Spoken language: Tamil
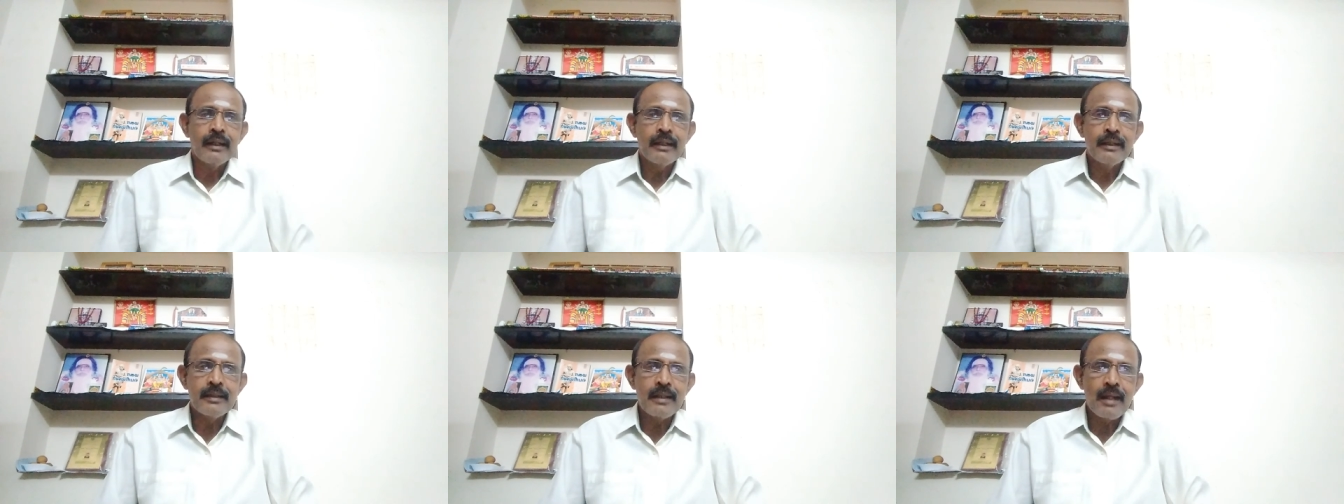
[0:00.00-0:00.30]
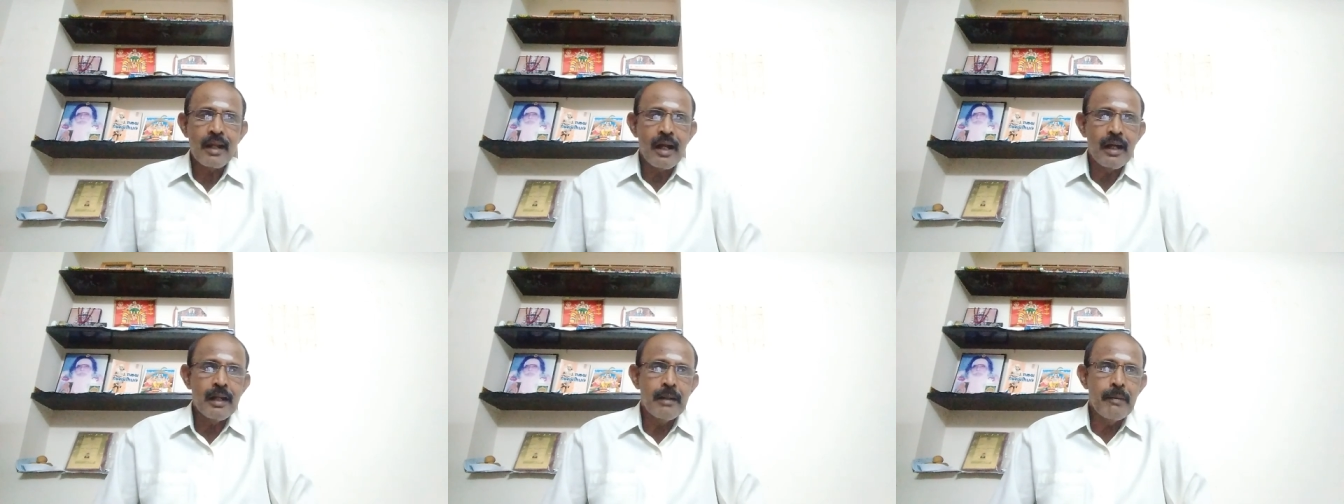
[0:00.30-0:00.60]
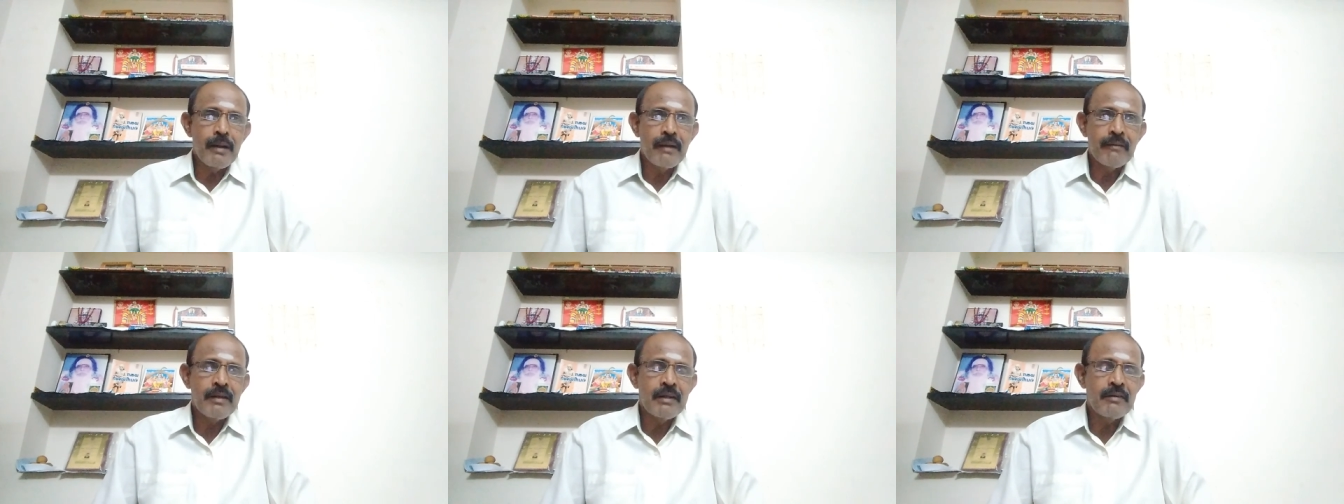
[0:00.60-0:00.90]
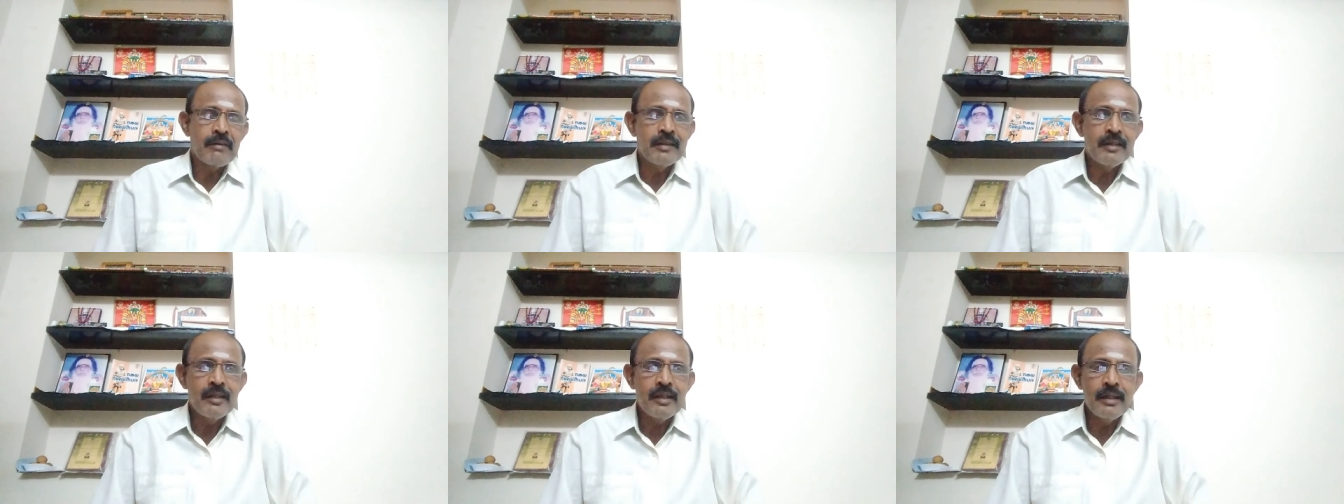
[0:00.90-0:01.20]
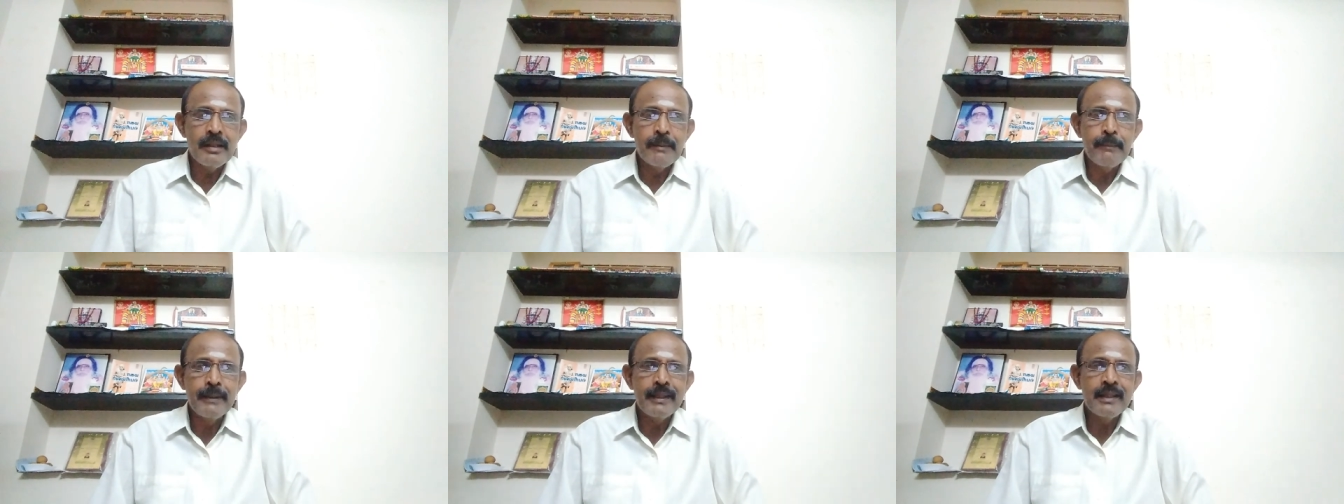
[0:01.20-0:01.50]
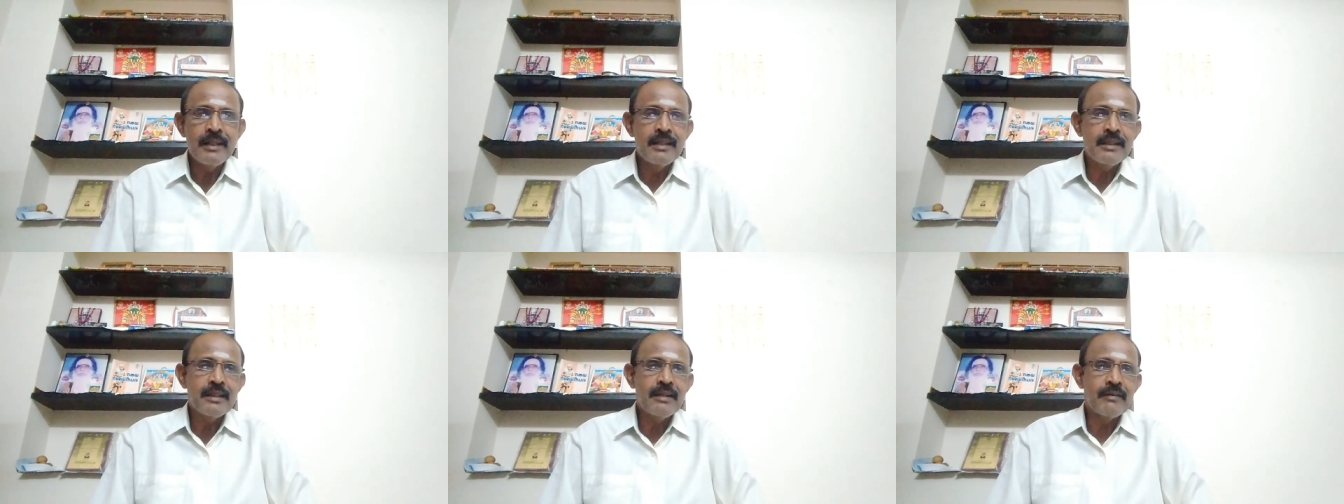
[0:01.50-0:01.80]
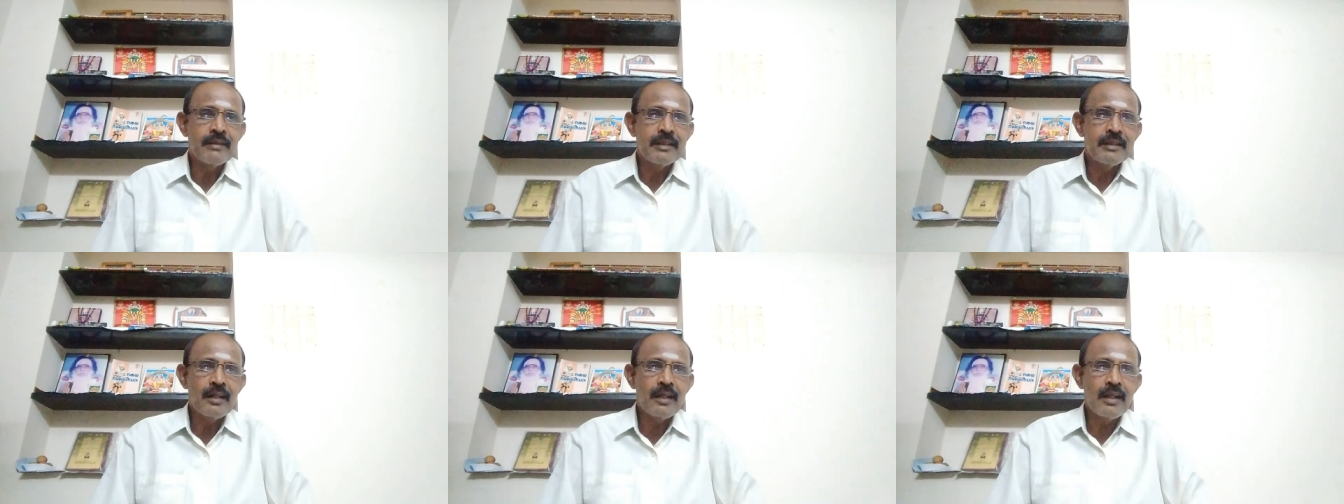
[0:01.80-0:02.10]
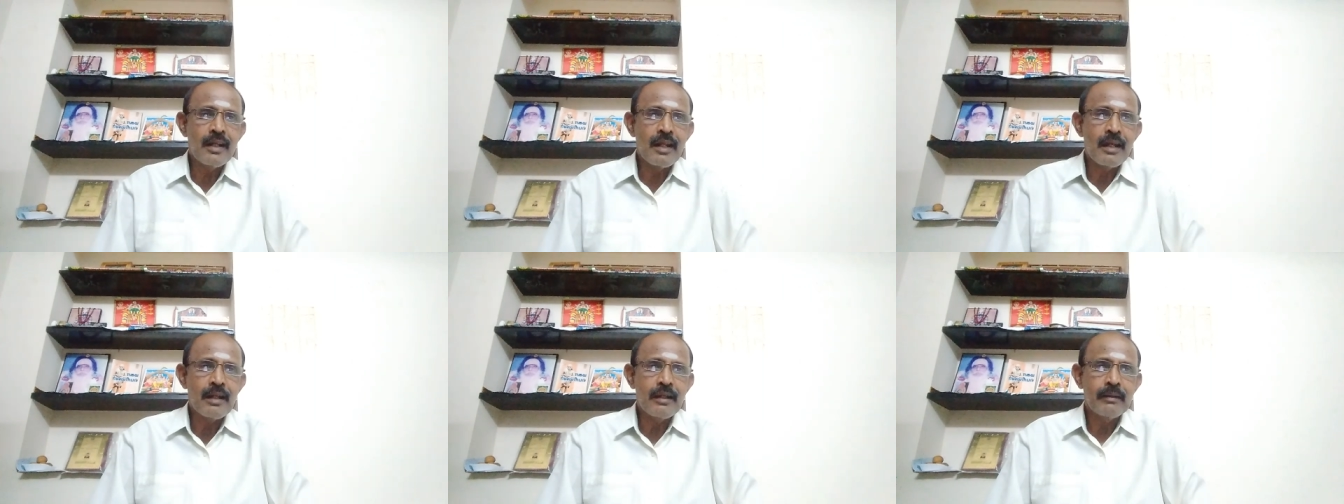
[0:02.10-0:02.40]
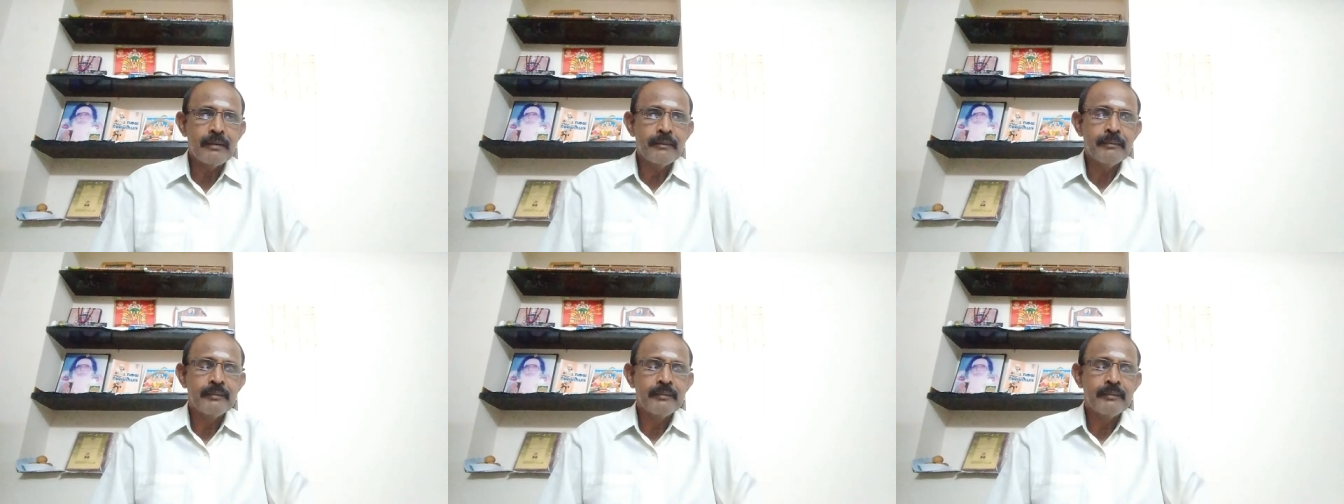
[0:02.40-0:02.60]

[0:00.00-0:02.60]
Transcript: இந்த ராகு பகவான் வந்து மிதனத்துக்கு வந்திருக்கிறார்